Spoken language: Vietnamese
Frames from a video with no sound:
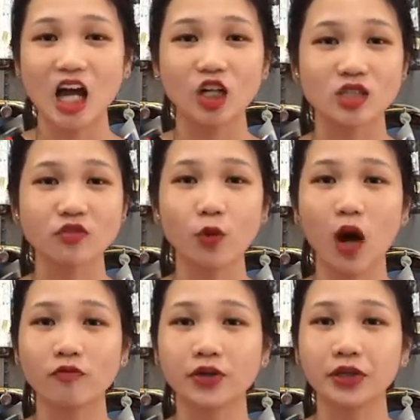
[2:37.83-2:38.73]
Nó sẽ phù
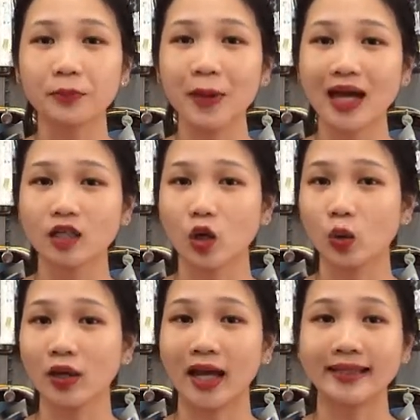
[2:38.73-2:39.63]
hợp với những bạn có
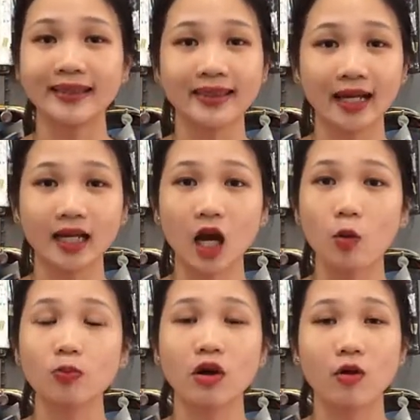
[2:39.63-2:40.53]
lối đánh tấn
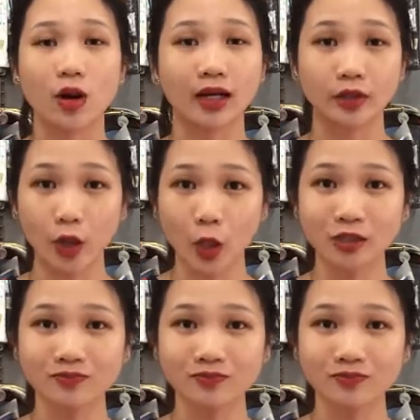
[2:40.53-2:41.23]
công hoặc đánh đôi.